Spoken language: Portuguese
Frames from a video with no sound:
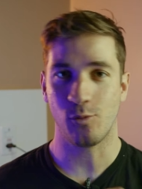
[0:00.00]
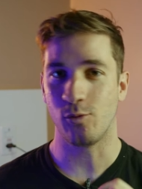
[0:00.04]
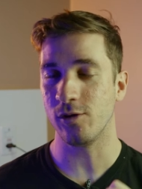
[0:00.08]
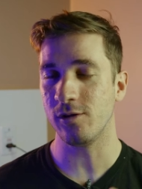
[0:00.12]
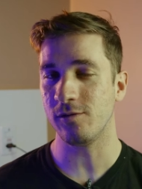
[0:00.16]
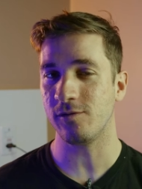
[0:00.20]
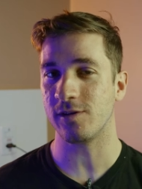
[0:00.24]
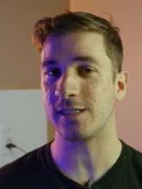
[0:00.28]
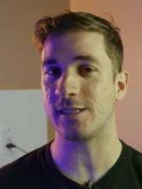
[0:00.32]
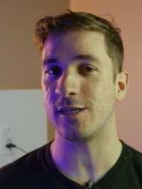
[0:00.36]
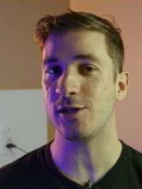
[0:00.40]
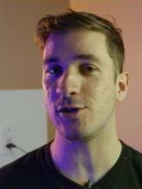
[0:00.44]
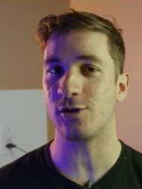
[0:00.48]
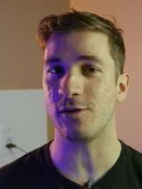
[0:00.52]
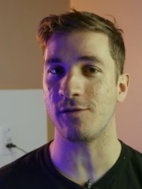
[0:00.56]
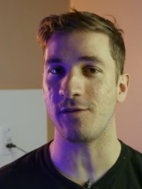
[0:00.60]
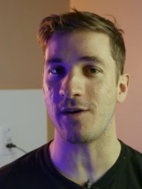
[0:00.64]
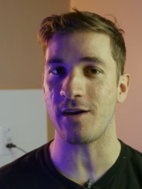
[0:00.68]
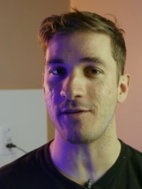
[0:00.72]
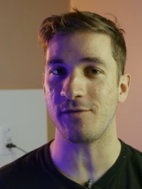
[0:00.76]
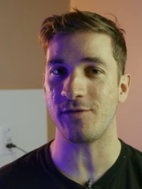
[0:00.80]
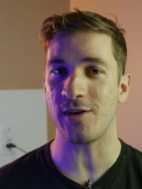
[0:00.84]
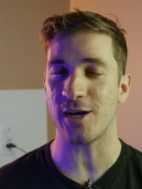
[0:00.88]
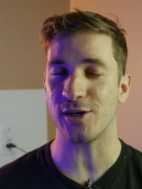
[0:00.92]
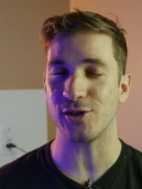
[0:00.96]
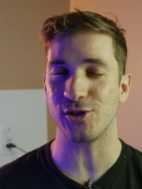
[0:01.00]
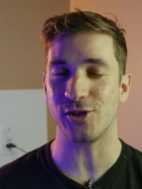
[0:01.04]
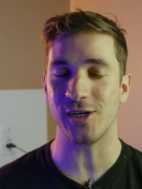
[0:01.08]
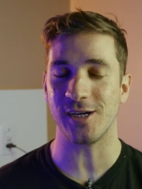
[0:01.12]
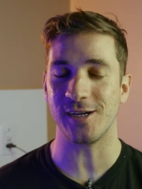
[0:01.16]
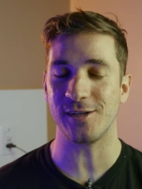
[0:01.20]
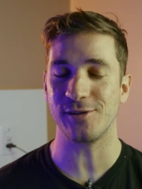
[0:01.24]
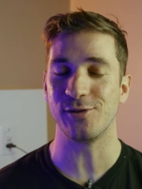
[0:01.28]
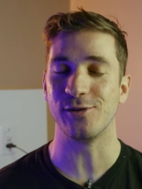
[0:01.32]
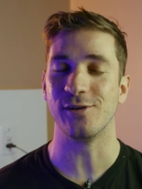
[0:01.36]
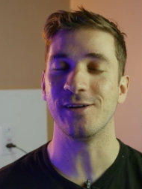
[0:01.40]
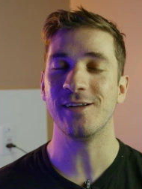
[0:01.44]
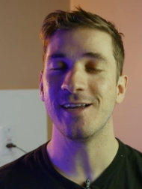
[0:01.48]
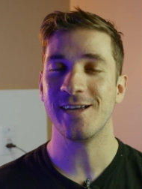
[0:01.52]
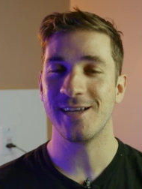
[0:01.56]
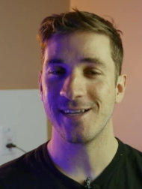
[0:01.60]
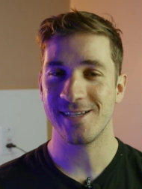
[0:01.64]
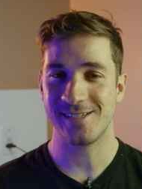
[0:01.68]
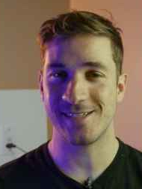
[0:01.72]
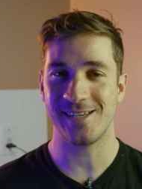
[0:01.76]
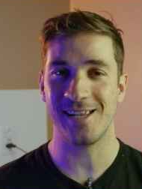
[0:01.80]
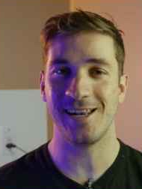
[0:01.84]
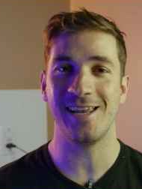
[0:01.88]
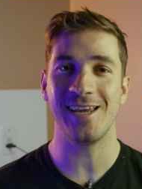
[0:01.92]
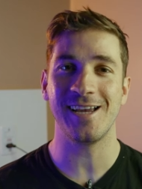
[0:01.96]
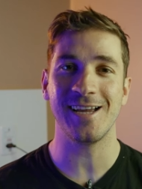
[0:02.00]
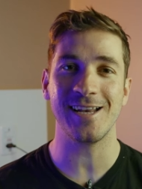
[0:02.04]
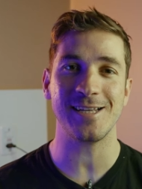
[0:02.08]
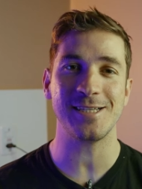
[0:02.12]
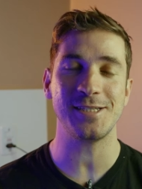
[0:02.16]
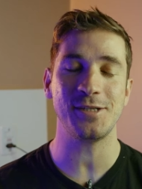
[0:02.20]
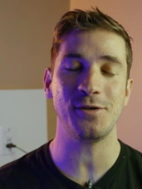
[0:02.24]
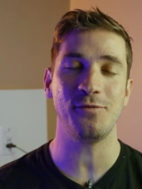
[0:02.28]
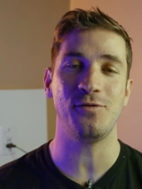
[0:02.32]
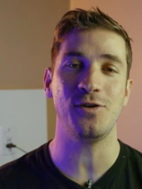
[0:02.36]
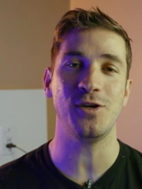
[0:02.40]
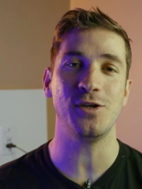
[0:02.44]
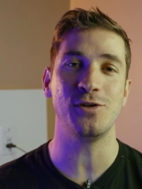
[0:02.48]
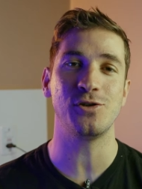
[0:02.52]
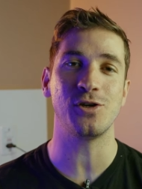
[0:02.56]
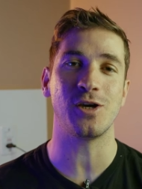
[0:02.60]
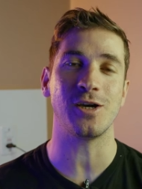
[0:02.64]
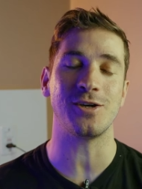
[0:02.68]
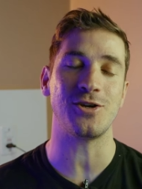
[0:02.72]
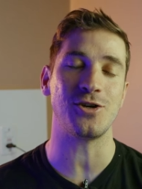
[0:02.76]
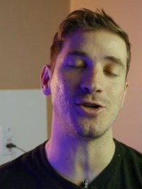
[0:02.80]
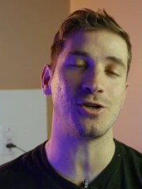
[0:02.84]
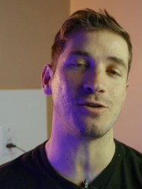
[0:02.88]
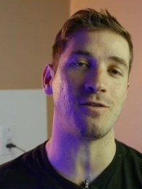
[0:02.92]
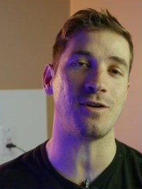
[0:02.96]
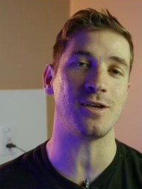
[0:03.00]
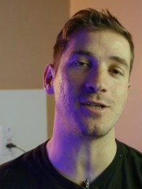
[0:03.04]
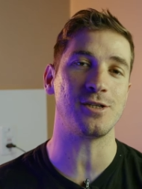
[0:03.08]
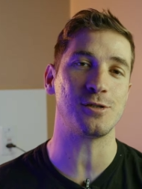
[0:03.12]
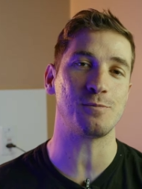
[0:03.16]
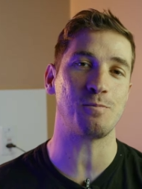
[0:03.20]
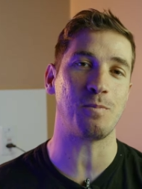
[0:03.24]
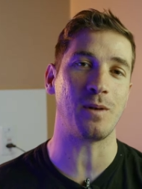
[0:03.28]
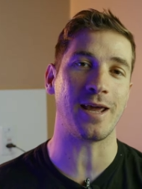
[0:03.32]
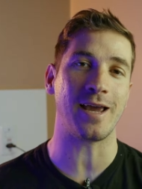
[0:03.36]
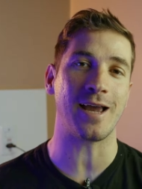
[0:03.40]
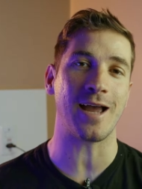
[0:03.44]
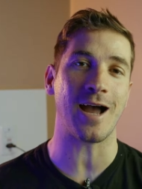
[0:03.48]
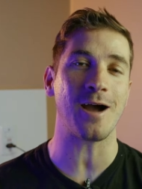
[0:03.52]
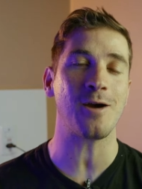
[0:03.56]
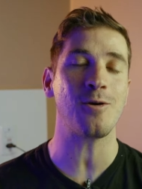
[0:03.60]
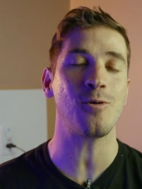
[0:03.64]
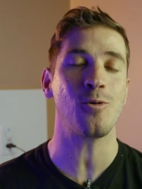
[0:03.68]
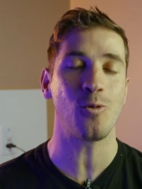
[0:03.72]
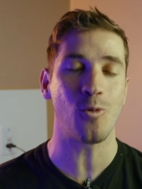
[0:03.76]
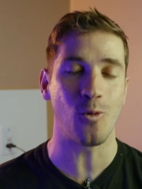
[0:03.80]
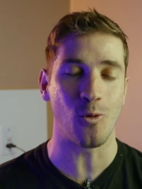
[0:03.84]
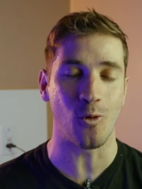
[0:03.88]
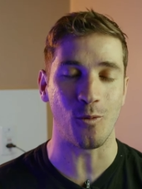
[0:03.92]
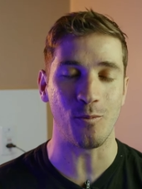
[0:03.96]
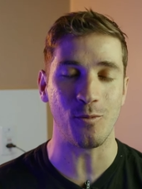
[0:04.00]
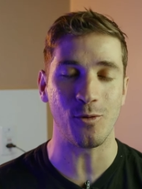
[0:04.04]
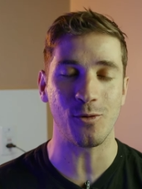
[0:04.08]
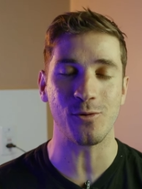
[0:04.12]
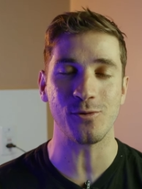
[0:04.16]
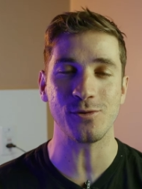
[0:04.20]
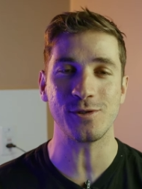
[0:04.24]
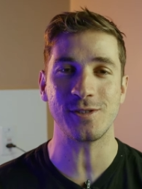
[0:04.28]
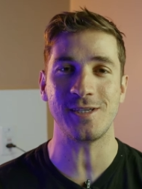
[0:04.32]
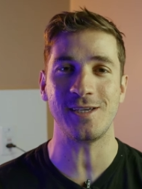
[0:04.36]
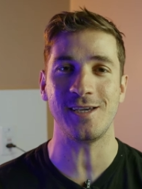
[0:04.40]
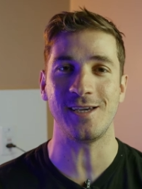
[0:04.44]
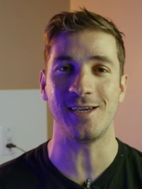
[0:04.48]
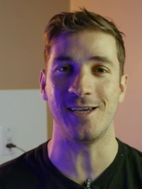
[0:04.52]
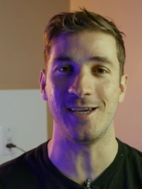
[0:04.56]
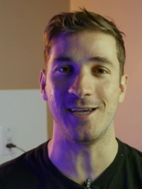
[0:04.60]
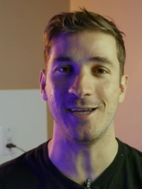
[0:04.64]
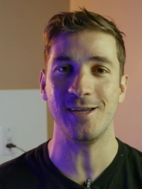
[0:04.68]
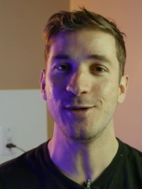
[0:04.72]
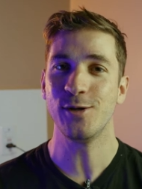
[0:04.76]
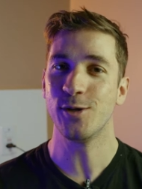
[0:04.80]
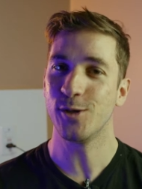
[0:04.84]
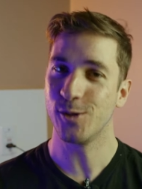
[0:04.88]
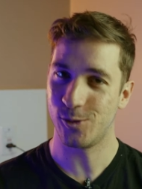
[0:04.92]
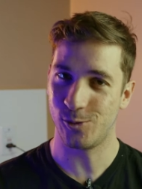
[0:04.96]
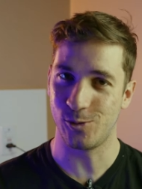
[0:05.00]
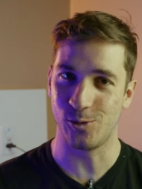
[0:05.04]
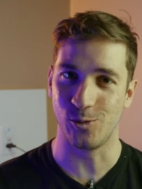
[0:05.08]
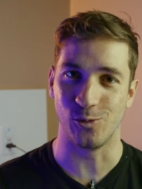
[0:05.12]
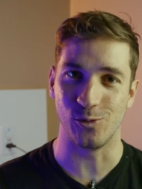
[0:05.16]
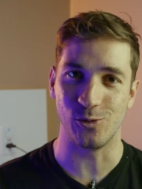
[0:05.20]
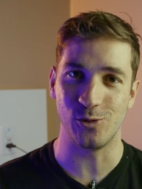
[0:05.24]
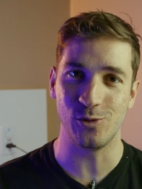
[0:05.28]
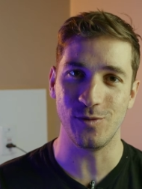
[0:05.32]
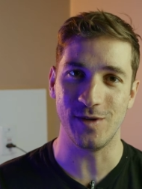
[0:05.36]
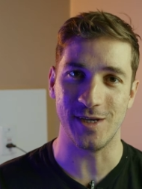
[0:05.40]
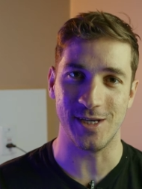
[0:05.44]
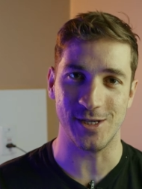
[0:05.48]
Quando você estiver viajando, se liga nesse vídeo que a gente vai te explicar como conseguir tudo